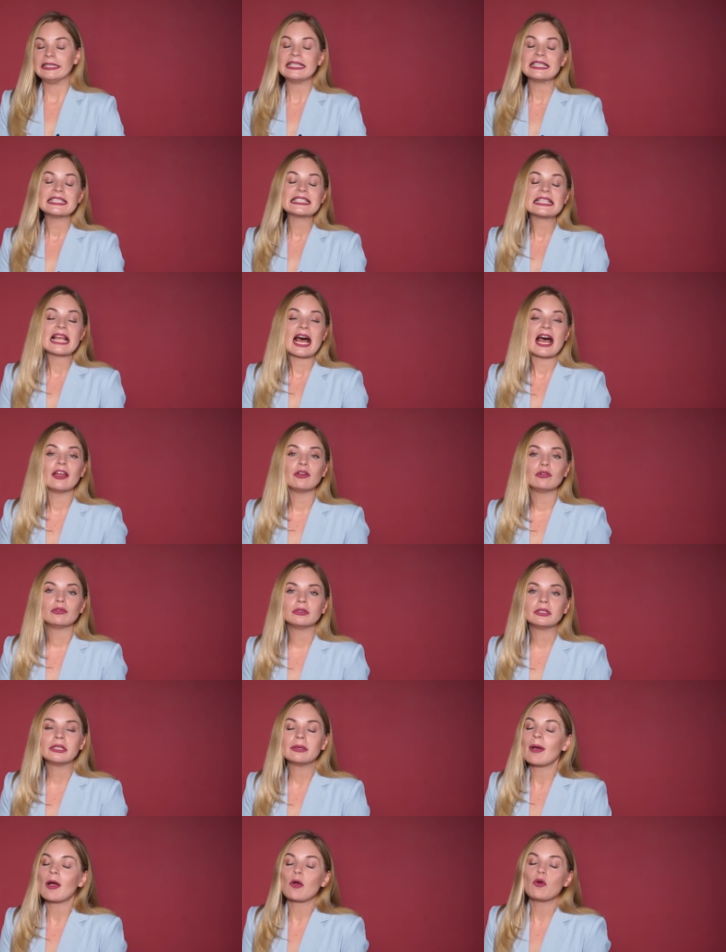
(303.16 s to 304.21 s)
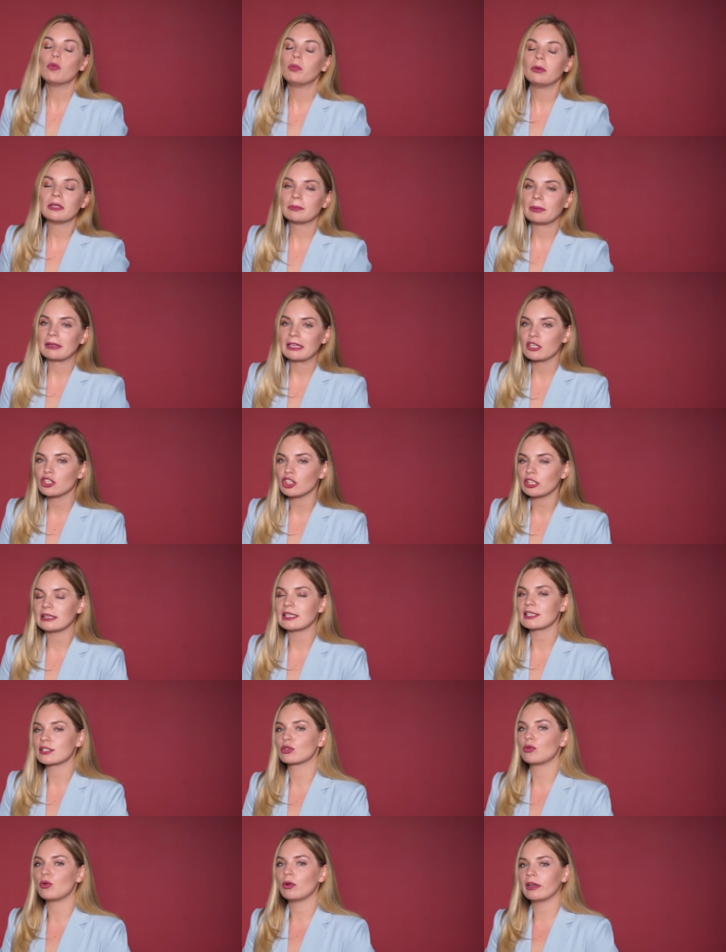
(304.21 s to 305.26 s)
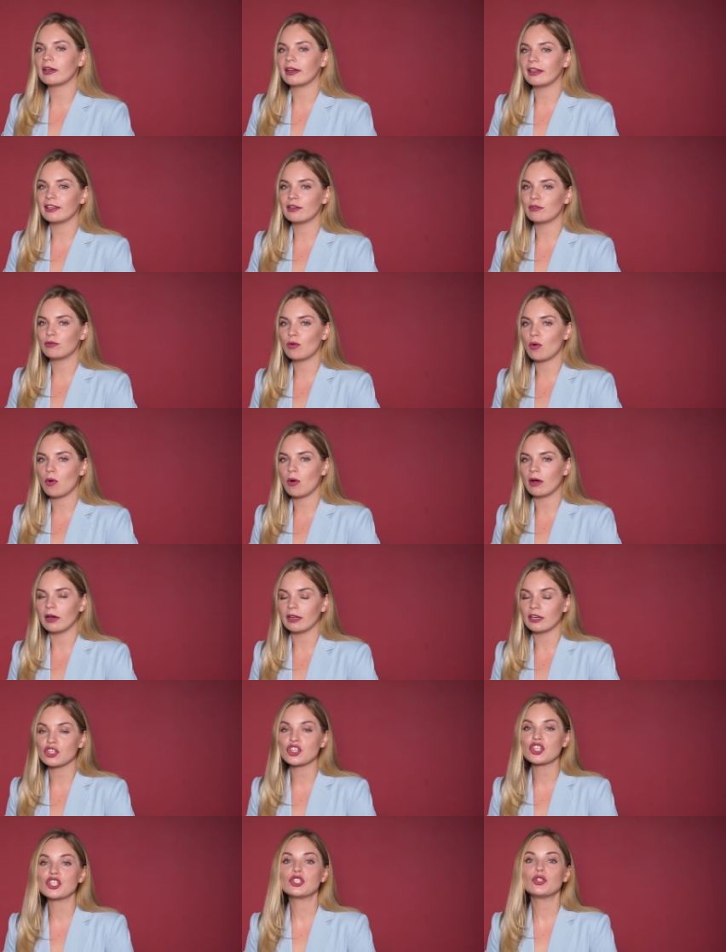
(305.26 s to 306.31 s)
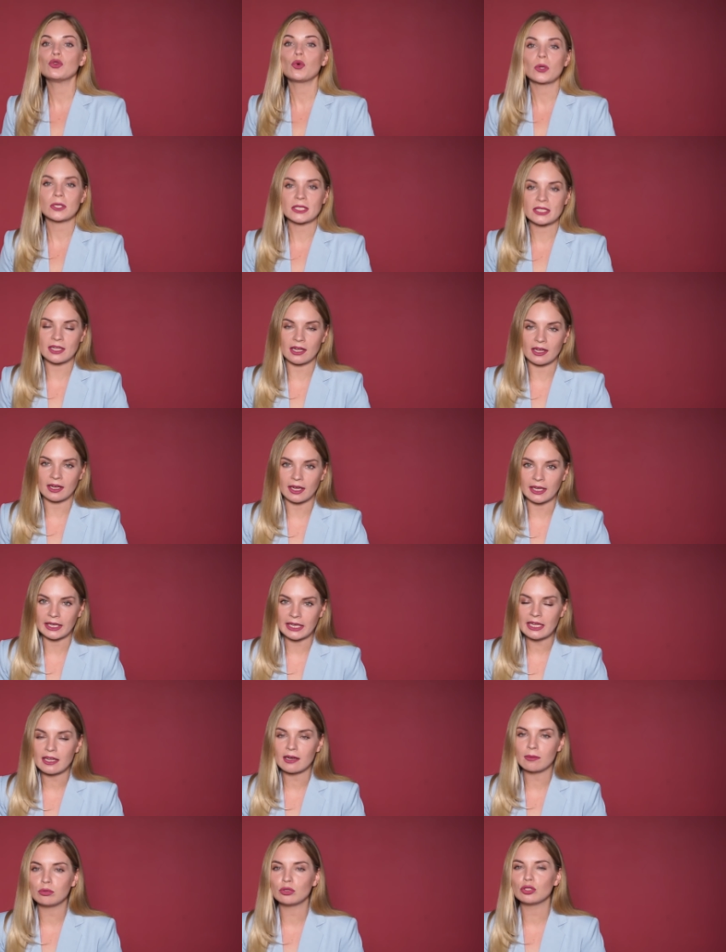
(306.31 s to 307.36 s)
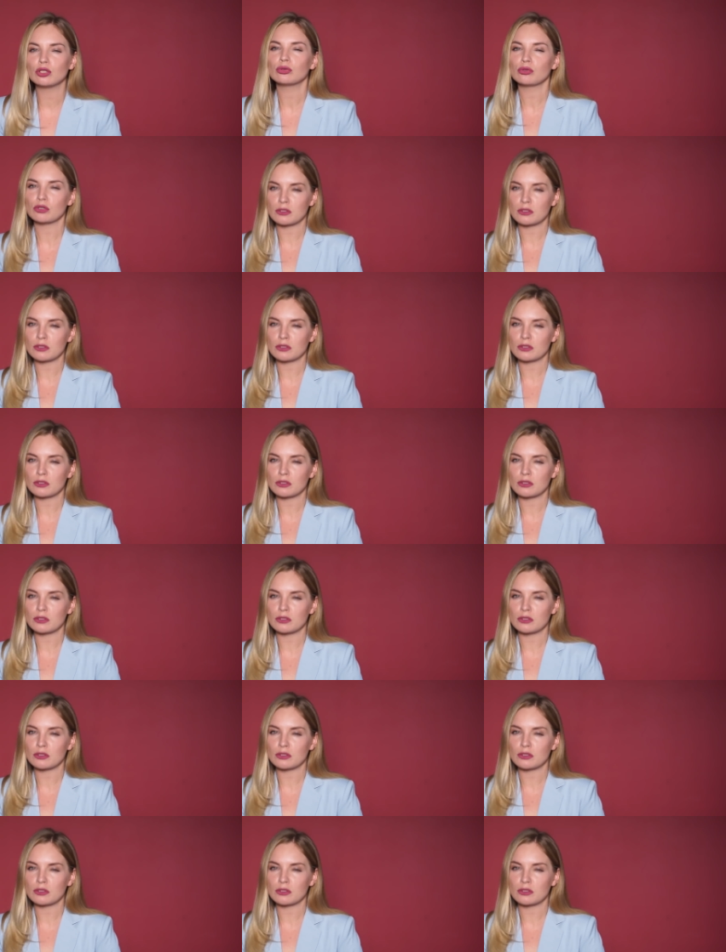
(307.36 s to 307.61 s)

Не знаю, не могу предположить, насколько его режиссерская карьера будет